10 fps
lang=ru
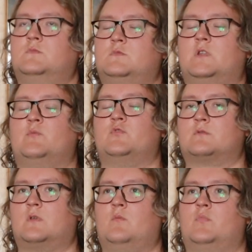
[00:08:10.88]

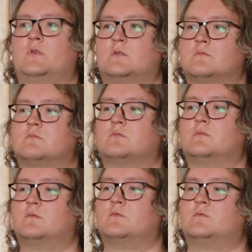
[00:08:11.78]
требует как бы
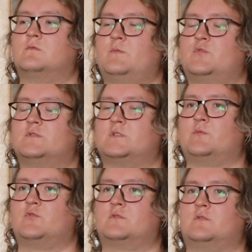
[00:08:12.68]
вопрос
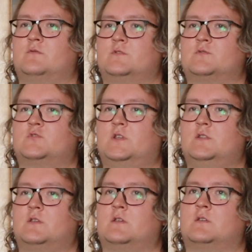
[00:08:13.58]
требует такого
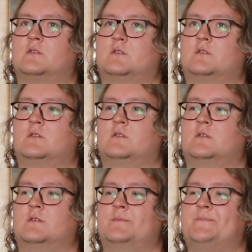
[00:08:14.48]
изучения
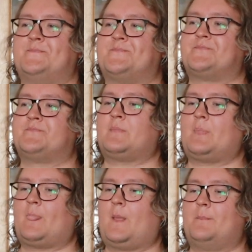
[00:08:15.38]
и
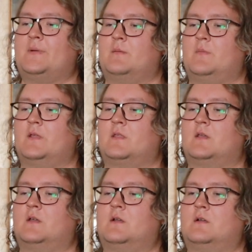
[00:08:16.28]

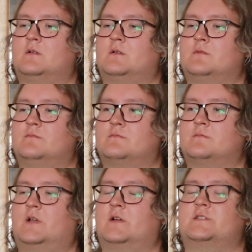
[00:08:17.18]
понимания, а,
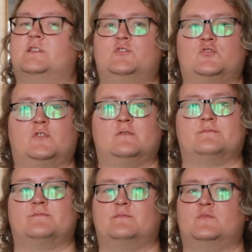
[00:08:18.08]
а где еще
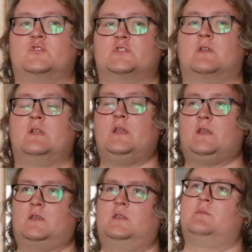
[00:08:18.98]
можно.
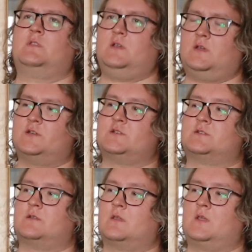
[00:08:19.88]
И мне
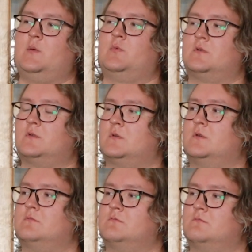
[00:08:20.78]
кажется, я
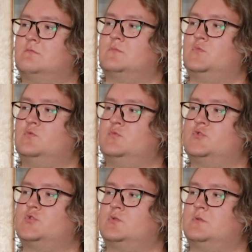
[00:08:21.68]
бы
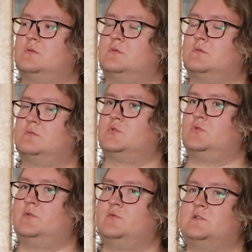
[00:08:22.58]
думаю, что с
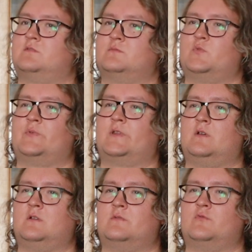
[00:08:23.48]
удовольствием бы
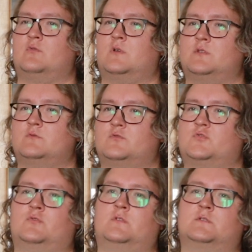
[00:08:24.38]
приехал в Фургаду
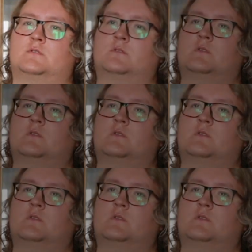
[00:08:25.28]
еще раз.